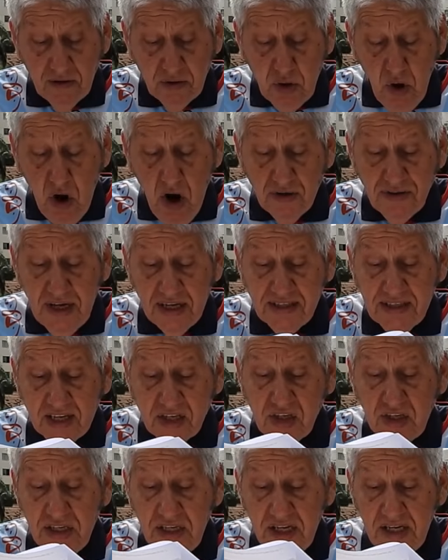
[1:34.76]
Todas
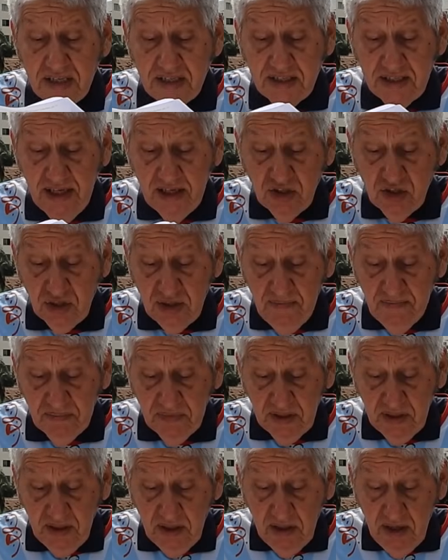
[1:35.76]
as crianças
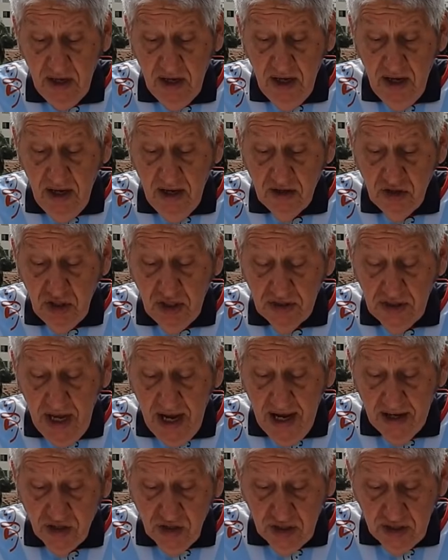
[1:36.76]
de
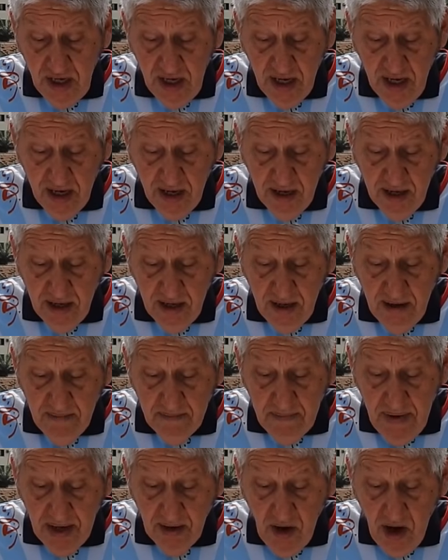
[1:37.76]
idade
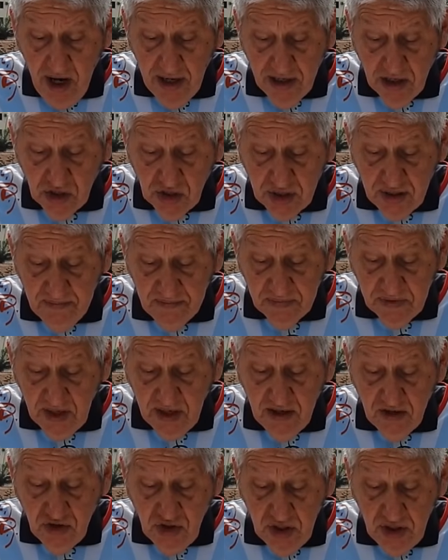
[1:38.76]
menores
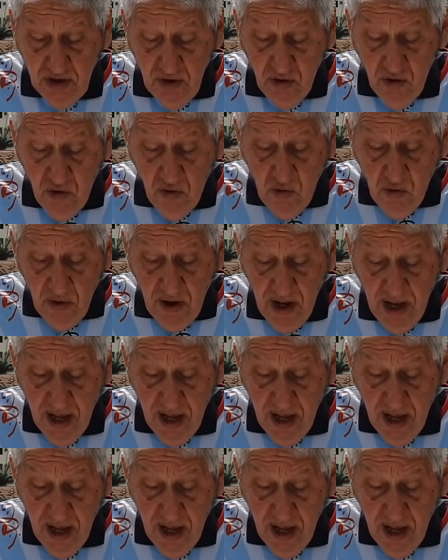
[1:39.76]
de 1